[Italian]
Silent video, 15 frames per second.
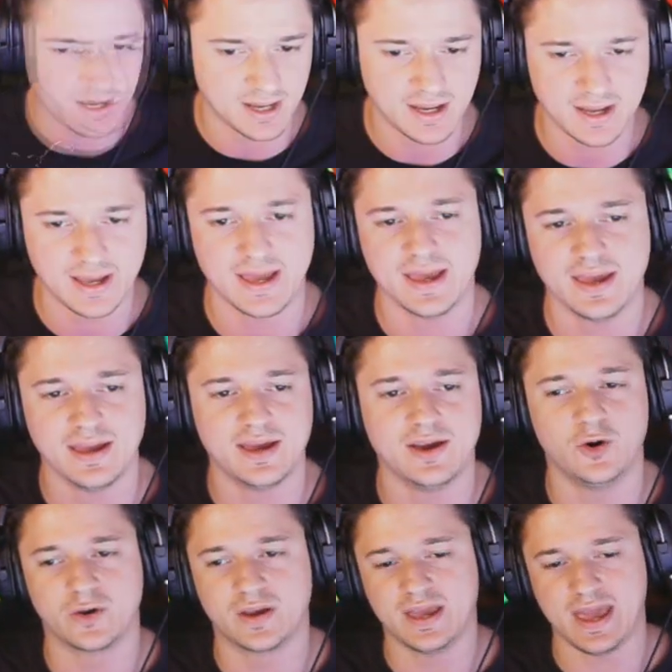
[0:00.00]
Ah, ah eh,
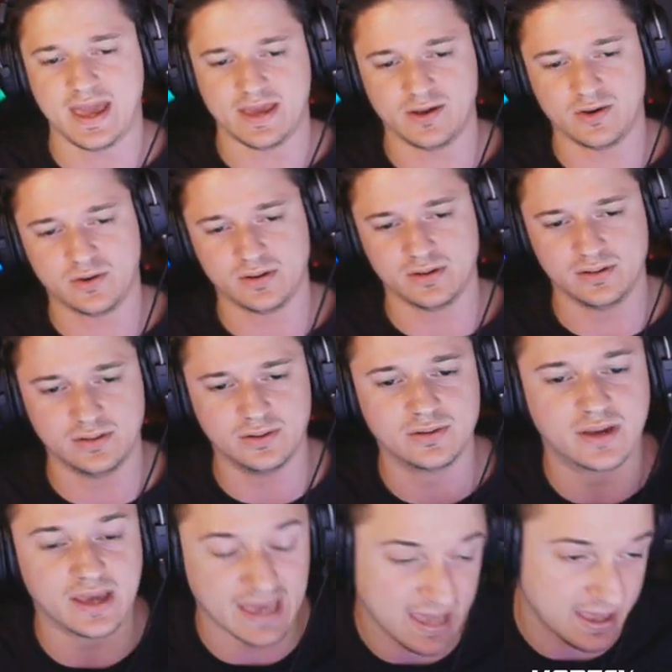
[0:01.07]
ok, o
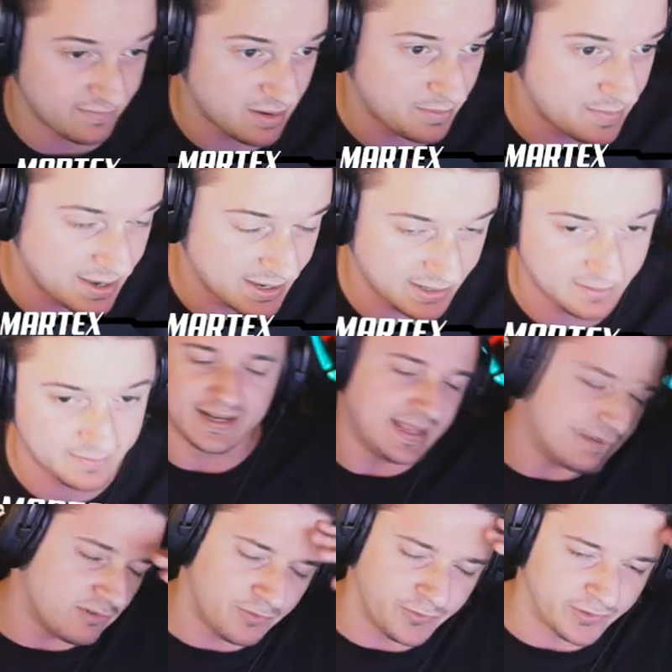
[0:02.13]
ok, va bene.
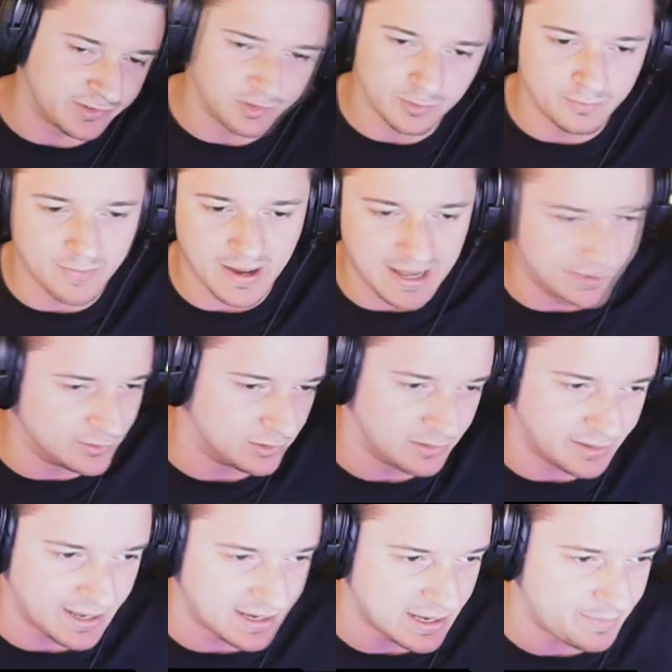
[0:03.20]
Credevo fosse un
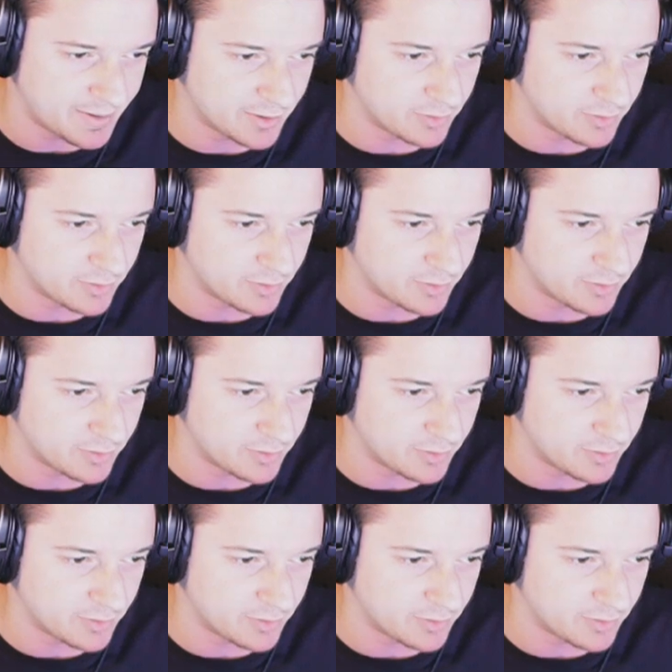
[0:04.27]
bundle, raga,